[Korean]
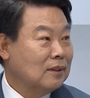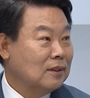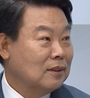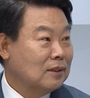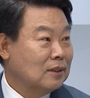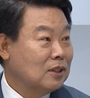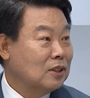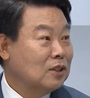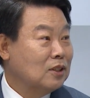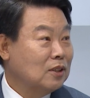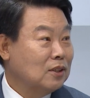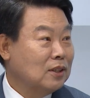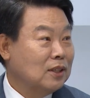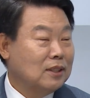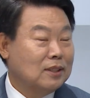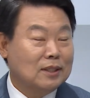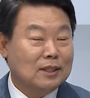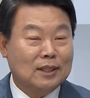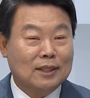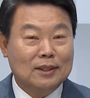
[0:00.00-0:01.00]
어, 지정을
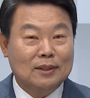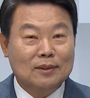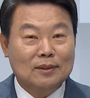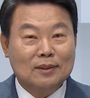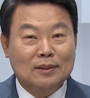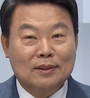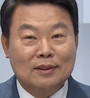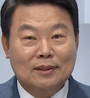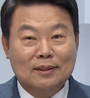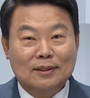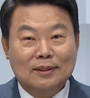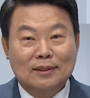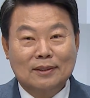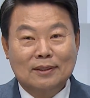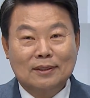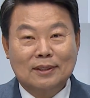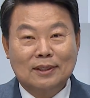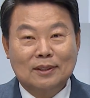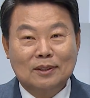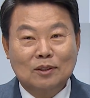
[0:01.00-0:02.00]
했잖아요. 네.
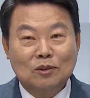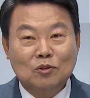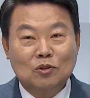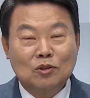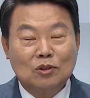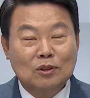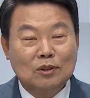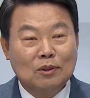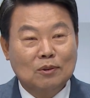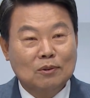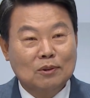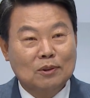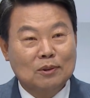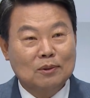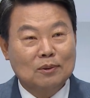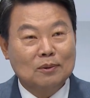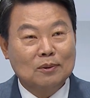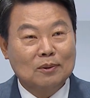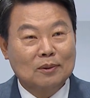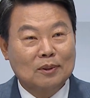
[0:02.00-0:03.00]
그래서 추진하고
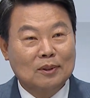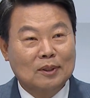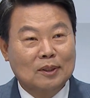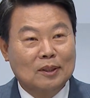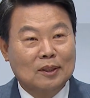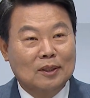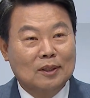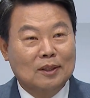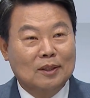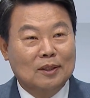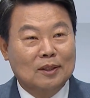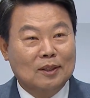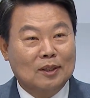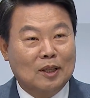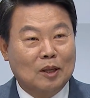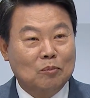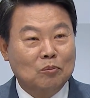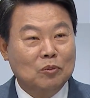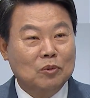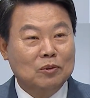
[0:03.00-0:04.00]
있고
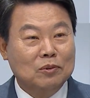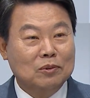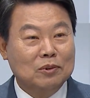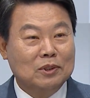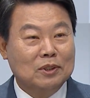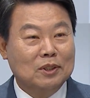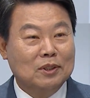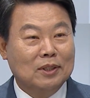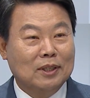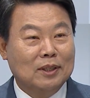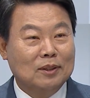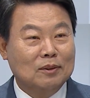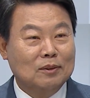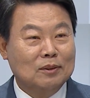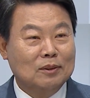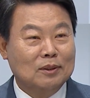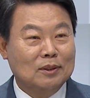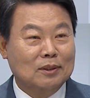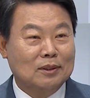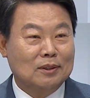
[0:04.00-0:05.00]
남부 지역에도
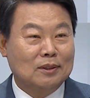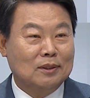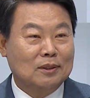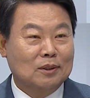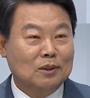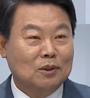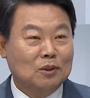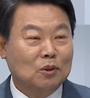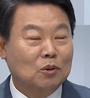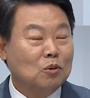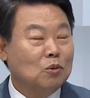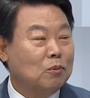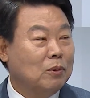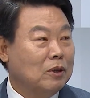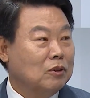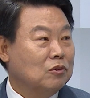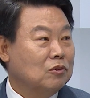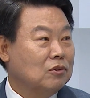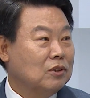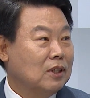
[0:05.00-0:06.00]
이제
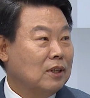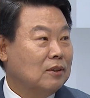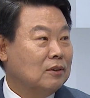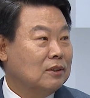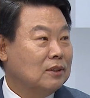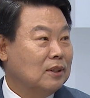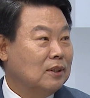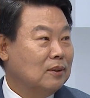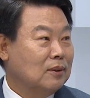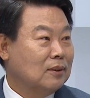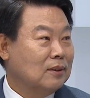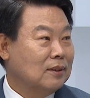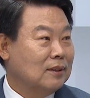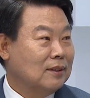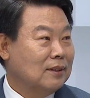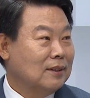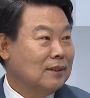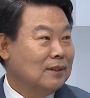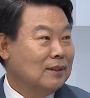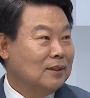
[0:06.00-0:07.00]
연호방죽이라고 있어요.
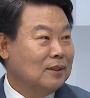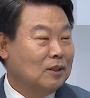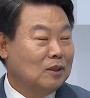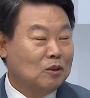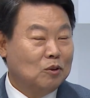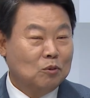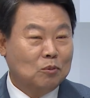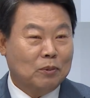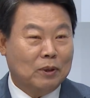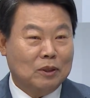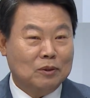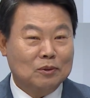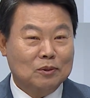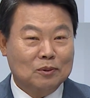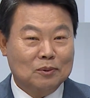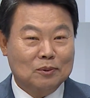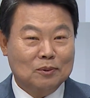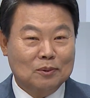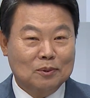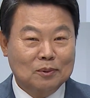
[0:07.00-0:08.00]
네.
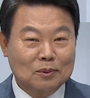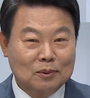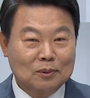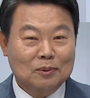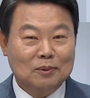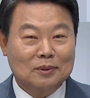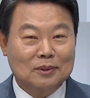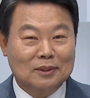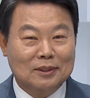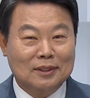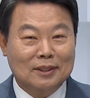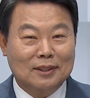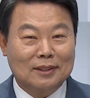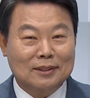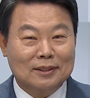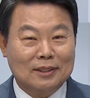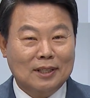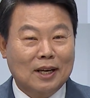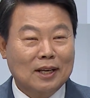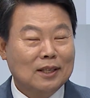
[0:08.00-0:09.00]
연호방죽도
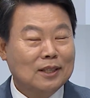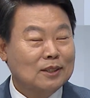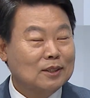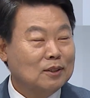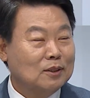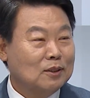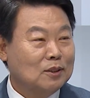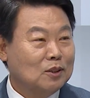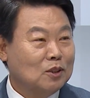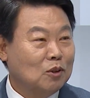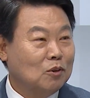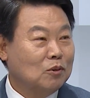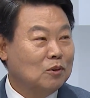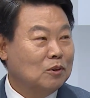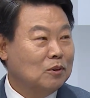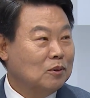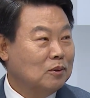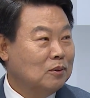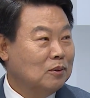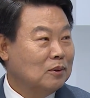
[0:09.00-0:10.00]
이제 사계절
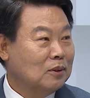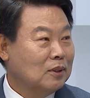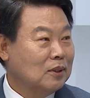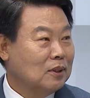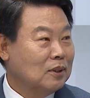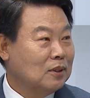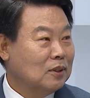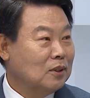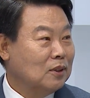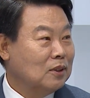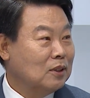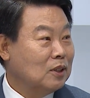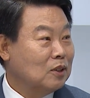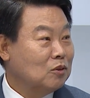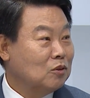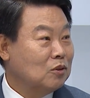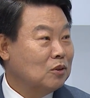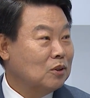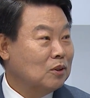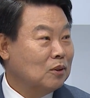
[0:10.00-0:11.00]
정원으로 현재
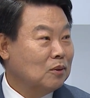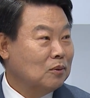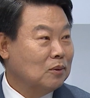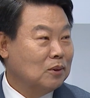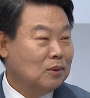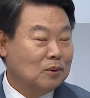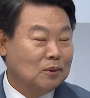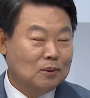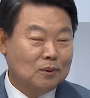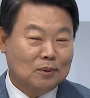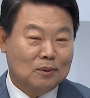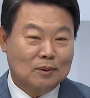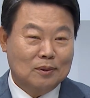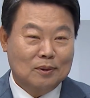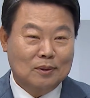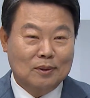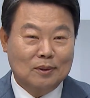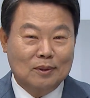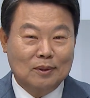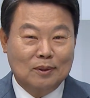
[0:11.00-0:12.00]
추진하고 있고
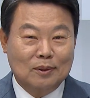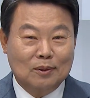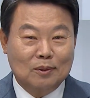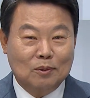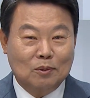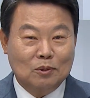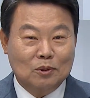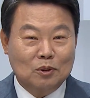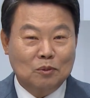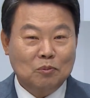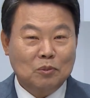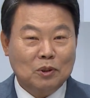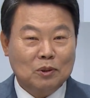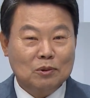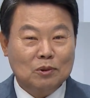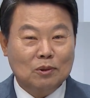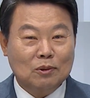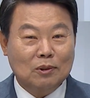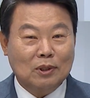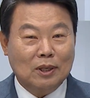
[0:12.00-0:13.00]
네. 또
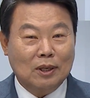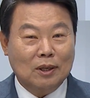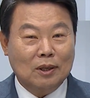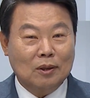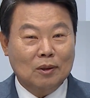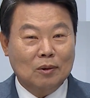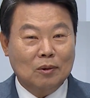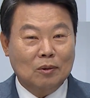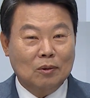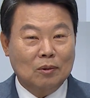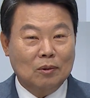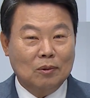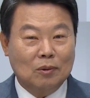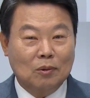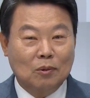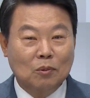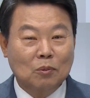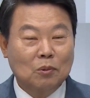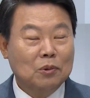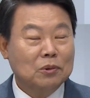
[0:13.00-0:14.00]
신평증 에
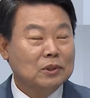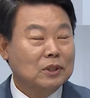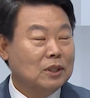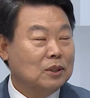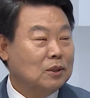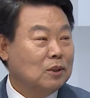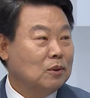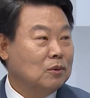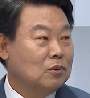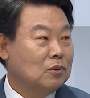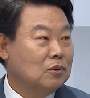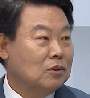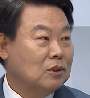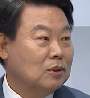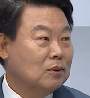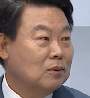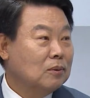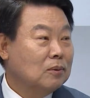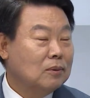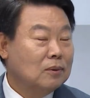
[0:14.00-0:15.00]
우봉제
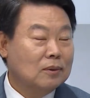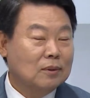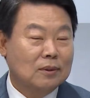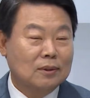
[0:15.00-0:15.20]
저수지도